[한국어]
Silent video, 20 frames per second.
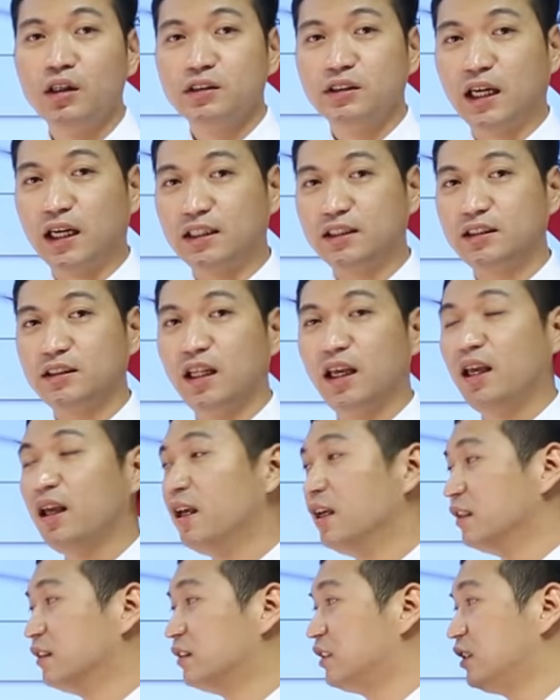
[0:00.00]

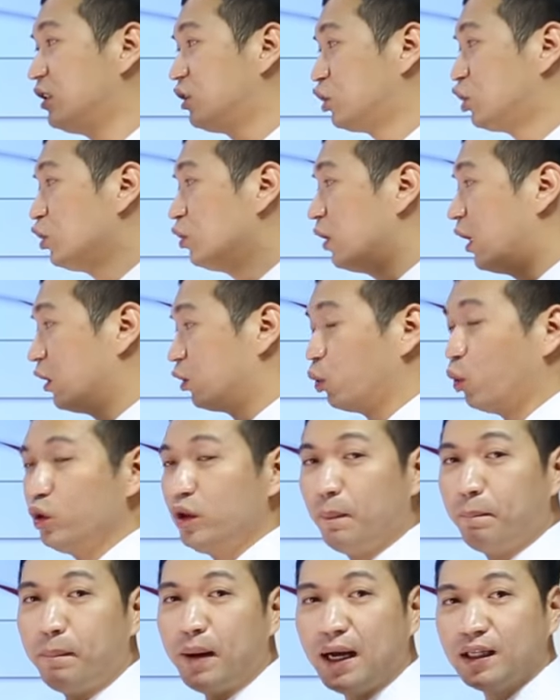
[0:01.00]
자신의 지출과
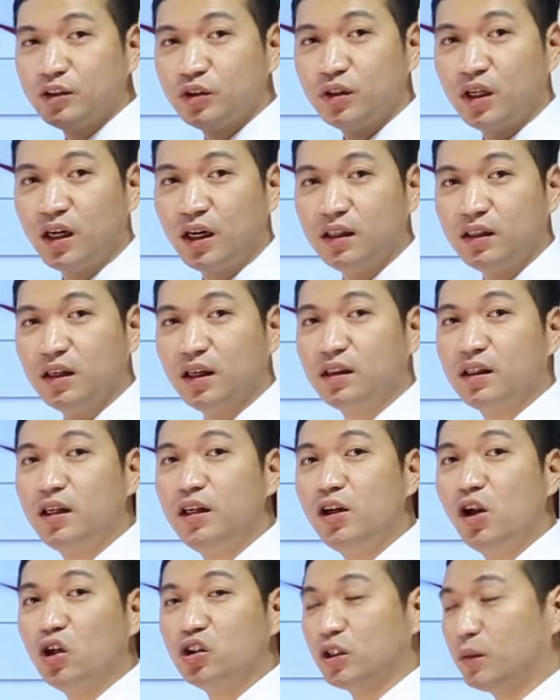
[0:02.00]
돈이 빠져나가는 게
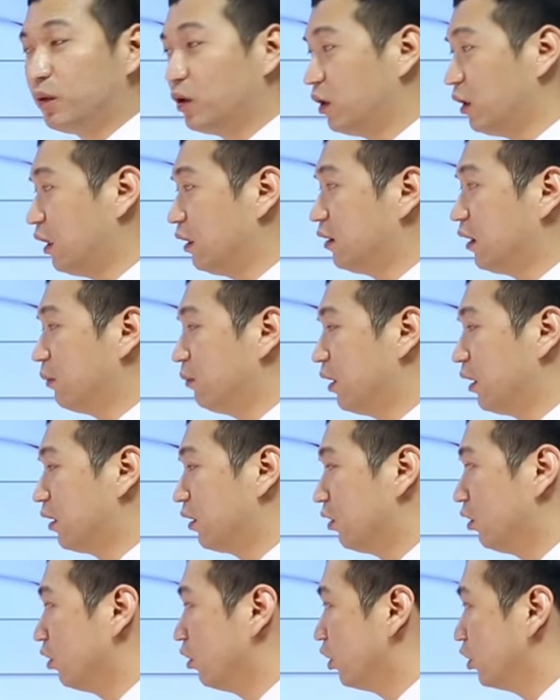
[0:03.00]
틀려져 버리기 때문에
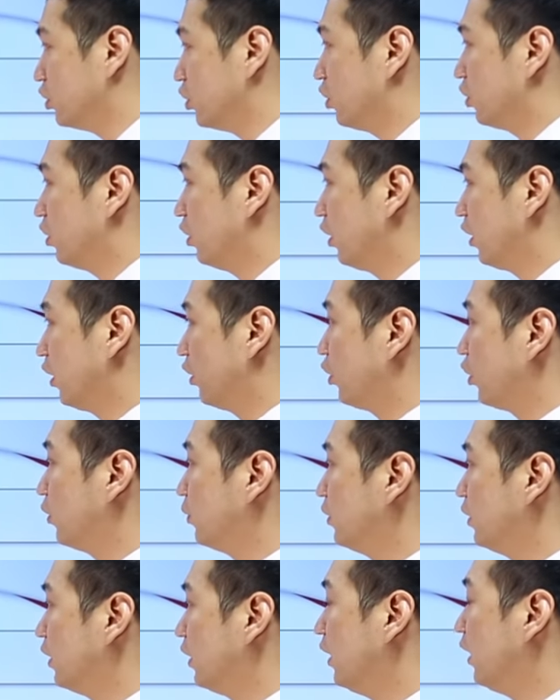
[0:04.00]
그런 거죠. 그러니까
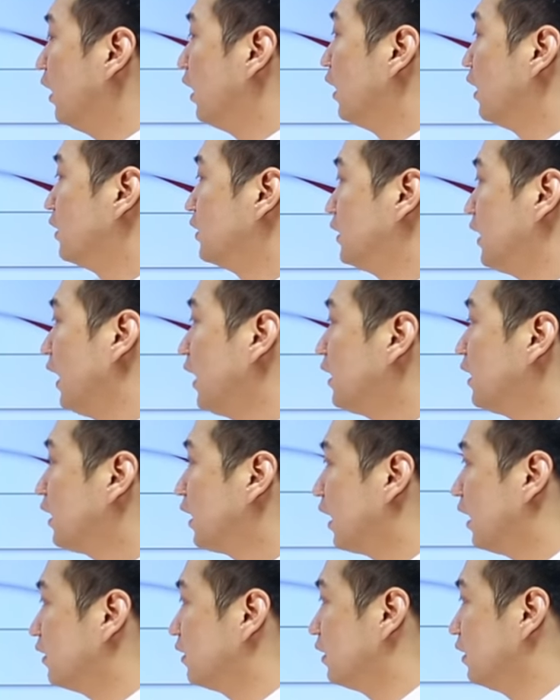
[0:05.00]
여러분들이
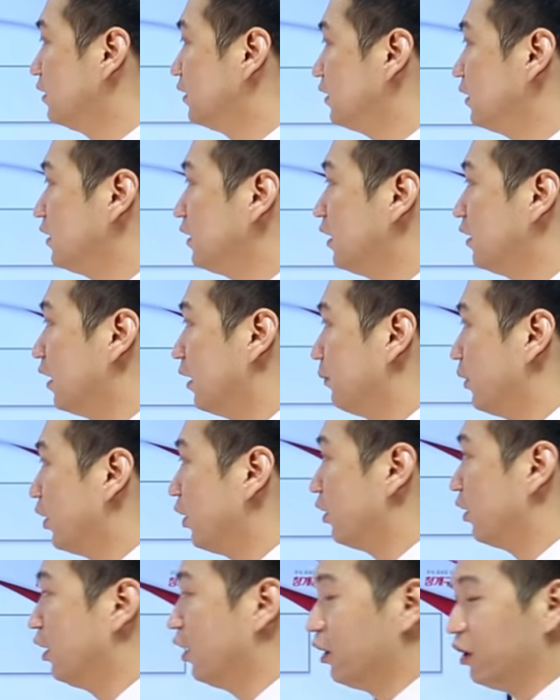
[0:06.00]
체크카드를 쓰시게
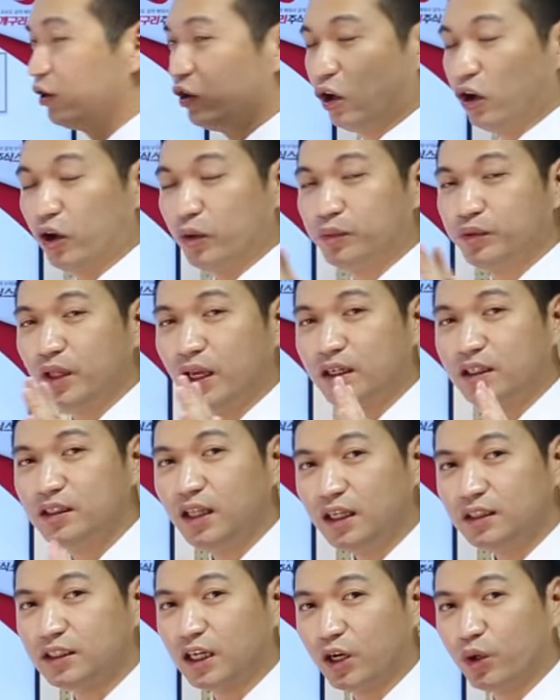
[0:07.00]
되면 여러분의
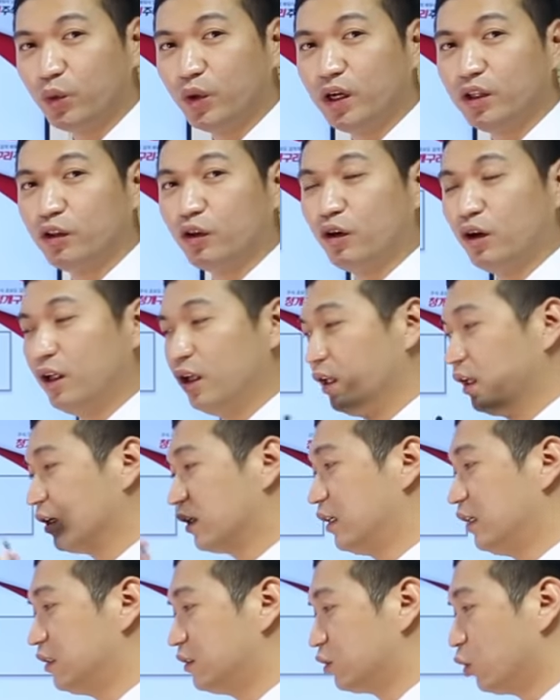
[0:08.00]
은행 장구에서
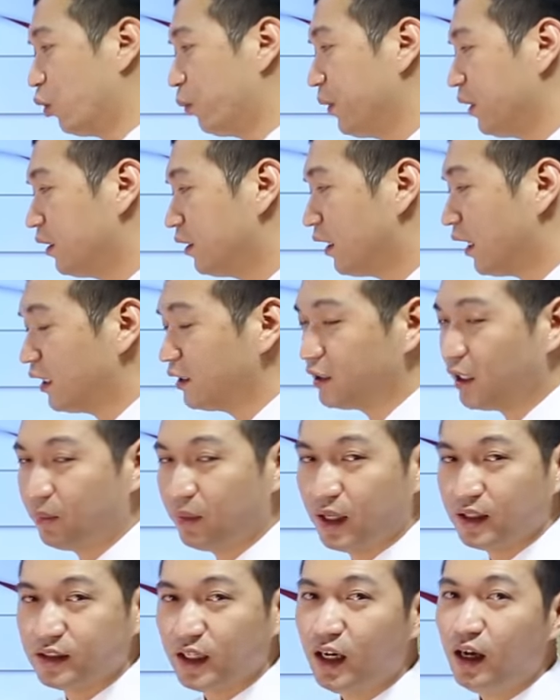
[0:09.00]
그 소비를
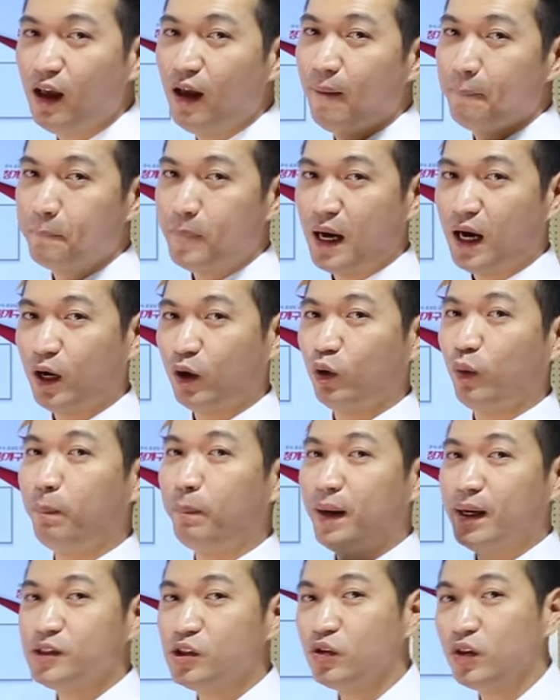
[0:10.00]
하자마자 바로
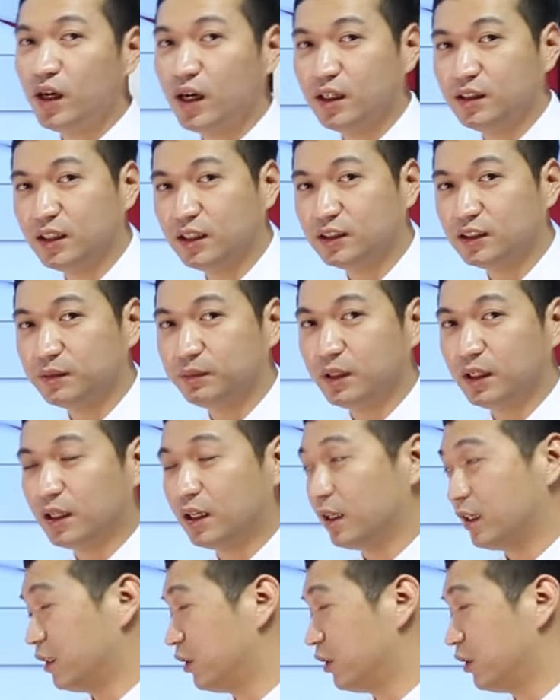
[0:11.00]
빠져나가지 않습니까?